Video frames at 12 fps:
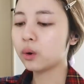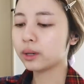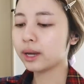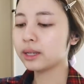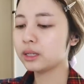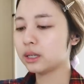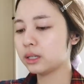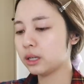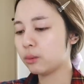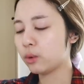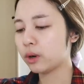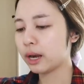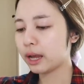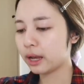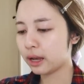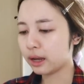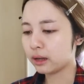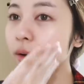ลดการเสียดสีบนหน้า
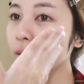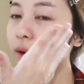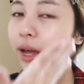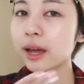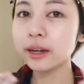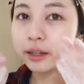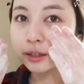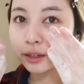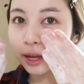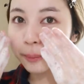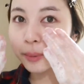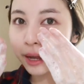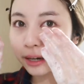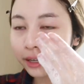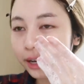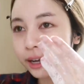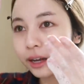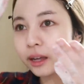แล้วก็หน้านี้คือหน้าเปียก
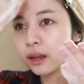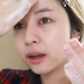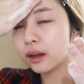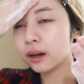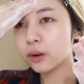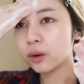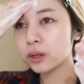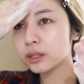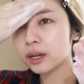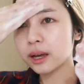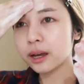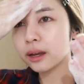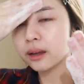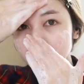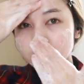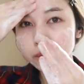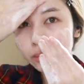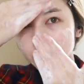นะคะเราก็จะ
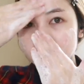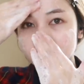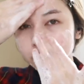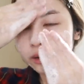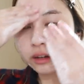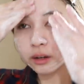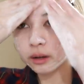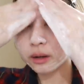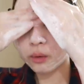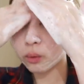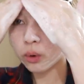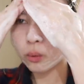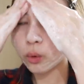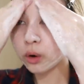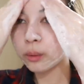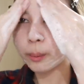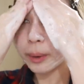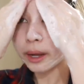นวดว
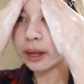นๆไป